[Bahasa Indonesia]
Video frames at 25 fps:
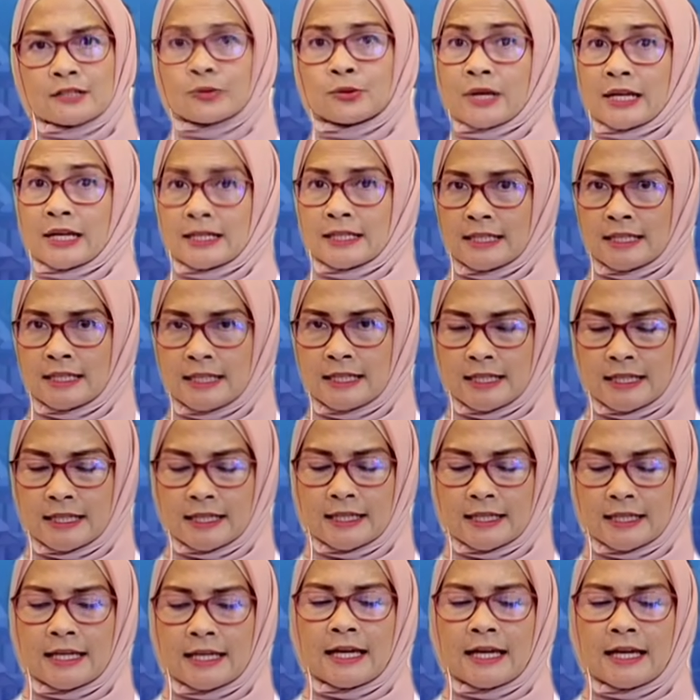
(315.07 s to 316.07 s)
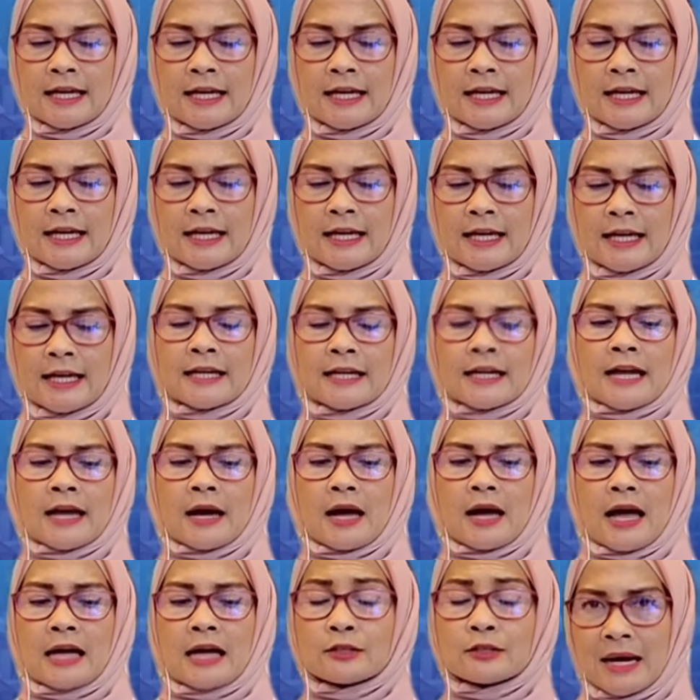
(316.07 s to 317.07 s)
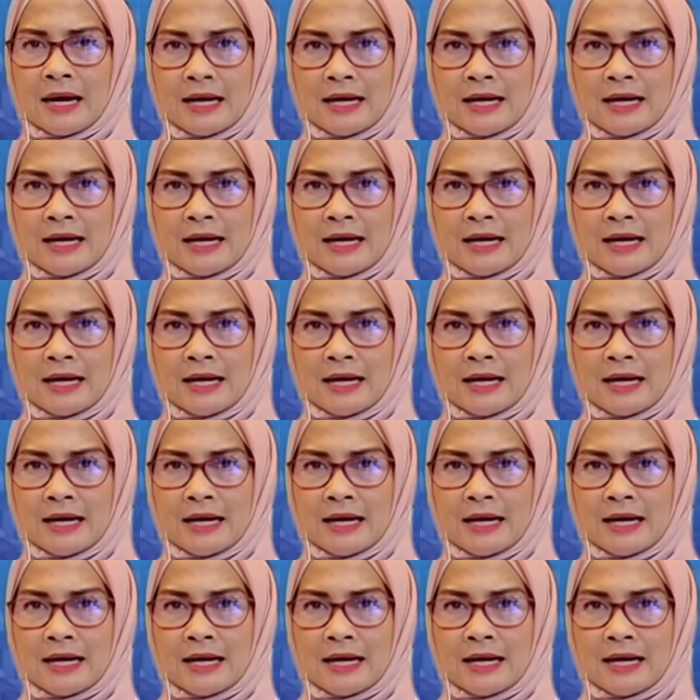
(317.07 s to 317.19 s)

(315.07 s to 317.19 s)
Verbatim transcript: aturan ini. Mm. Nah, aturannya